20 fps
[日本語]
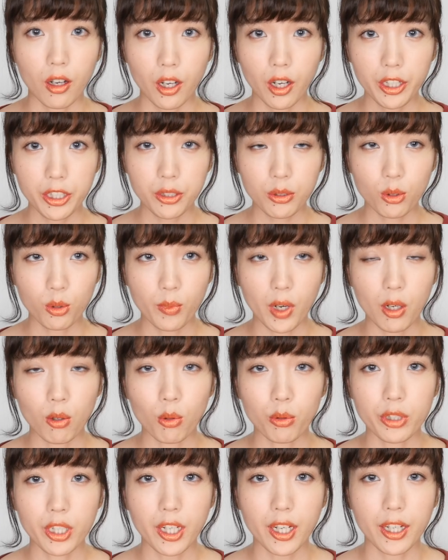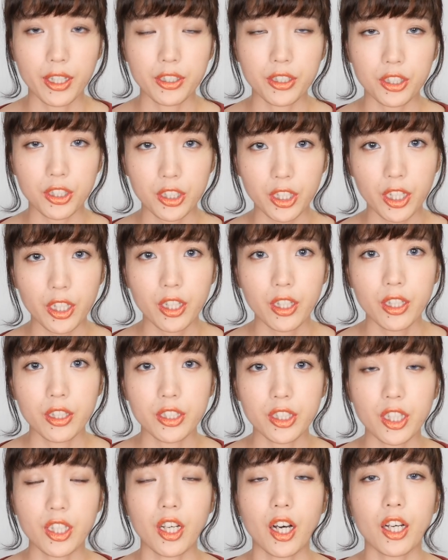はい、とまあこんな感じで
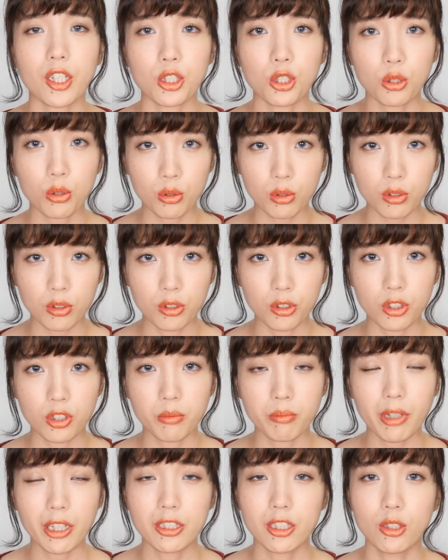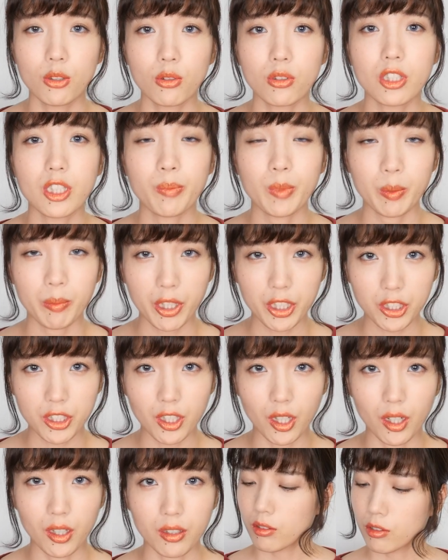全8色順番に塗ってみまし
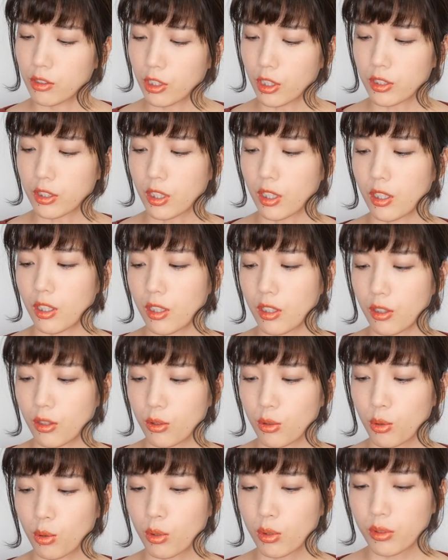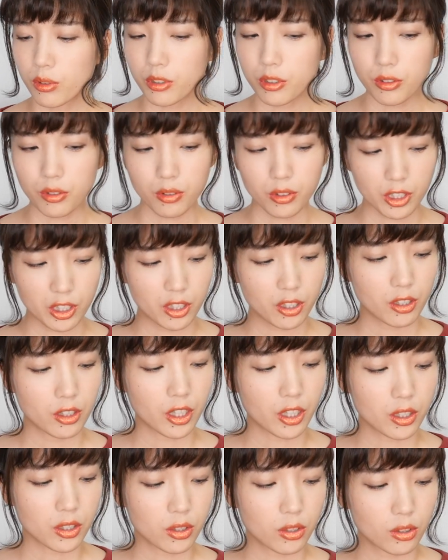た。いやさ、こういうね
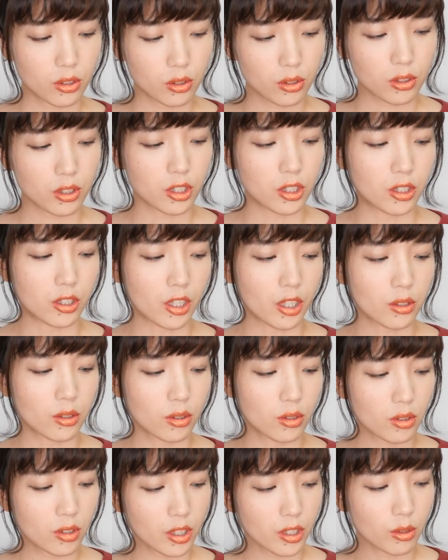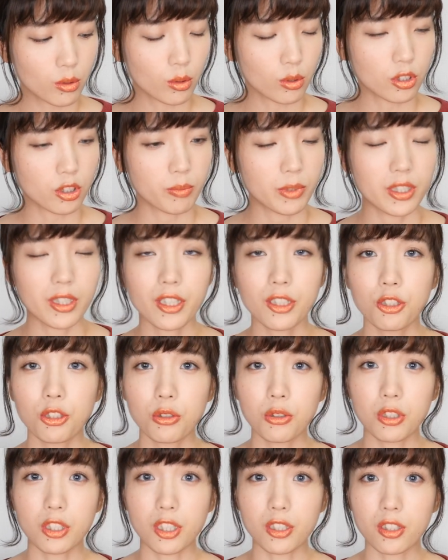安すぎるコスメ何
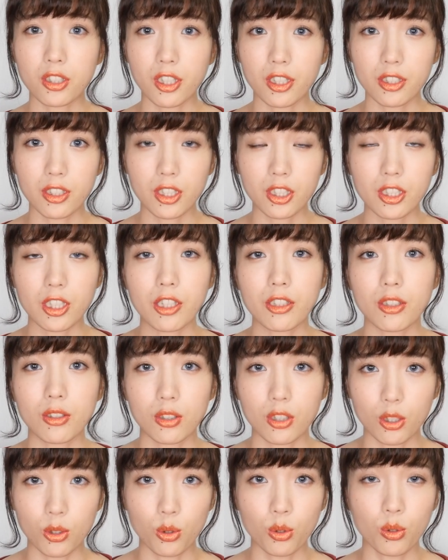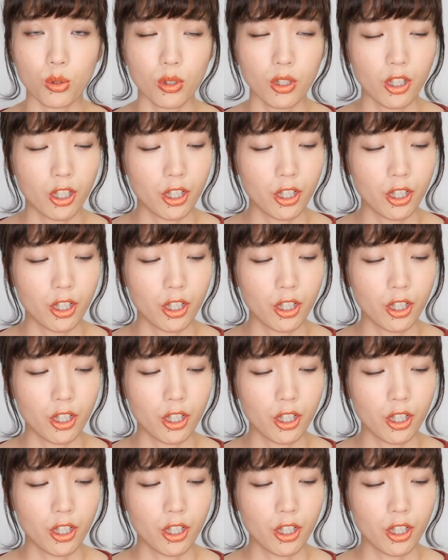種類か使ってきたんですけど、